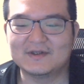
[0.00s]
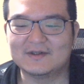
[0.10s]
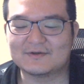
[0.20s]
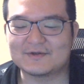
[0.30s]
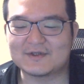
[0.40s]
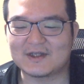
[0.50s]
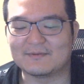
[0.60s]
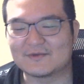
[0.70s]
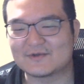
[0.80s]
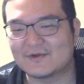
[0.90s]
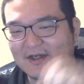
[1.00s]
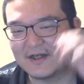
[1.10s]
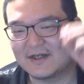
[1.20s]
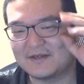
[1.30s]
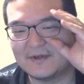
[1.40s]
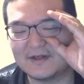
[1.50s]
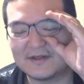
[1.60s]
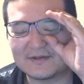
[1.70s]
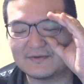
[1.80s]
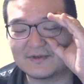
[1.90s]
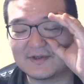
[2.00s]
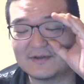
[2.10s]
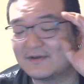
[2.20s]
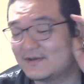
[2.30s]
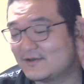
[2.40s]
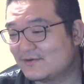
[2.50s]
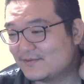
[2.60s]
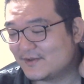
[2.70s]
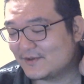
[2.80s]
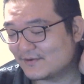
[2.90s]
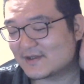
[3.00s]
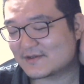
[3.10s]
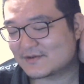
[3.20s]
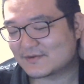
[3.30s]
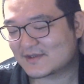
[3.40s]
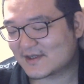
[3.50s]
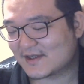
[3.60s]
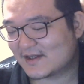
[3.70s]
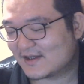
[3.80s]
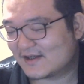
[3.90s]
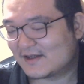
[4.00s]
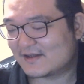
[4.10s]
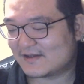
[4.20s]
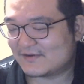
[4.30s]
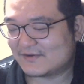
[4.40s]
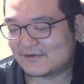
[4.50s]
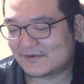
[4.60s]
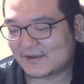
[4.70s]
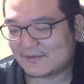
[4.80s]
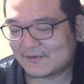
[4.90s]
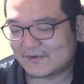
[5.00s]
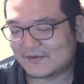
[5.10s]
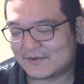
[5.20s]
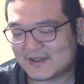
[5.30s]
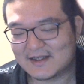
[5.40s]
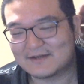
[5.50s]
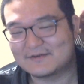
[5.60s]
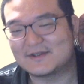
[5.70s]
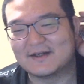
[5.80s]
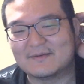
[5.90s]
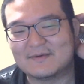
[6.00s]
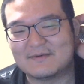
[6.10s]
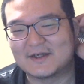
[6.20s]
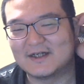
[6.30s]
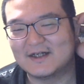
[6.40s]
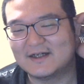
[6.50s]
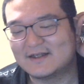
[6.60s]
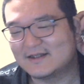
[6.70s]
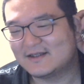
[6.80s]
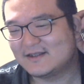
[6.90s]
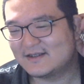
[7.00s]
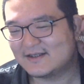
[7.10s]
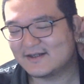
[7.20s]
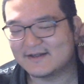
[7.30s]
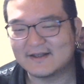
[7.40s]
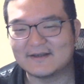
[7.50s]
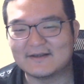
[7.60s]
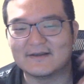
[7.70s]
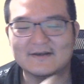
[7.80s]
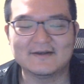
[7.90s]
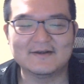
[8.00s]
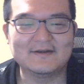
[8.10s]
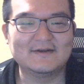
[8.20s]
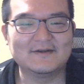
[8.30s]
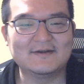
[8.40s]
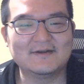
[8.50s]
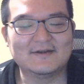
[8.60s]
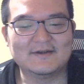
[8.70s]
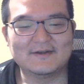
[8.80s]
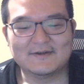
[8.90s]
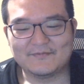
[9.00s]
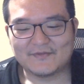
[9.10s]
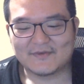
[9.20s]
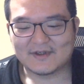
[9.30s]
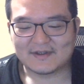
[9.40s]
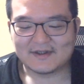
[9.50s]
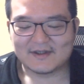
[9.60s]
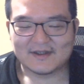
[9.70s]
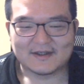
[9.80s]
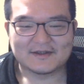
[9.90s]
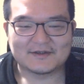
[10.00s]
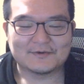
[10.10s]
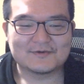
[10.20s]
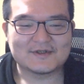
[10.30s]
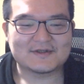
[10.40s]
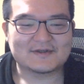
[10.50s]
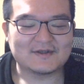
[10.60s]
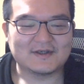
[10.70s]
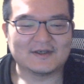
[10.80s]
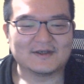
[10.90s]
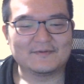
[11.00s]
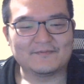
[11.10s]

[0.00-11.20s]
そしたらもうそれが今、その予備のやつをつけてるのがもう痛くてね、耳が。痛い痛いで。なんで、翌日に、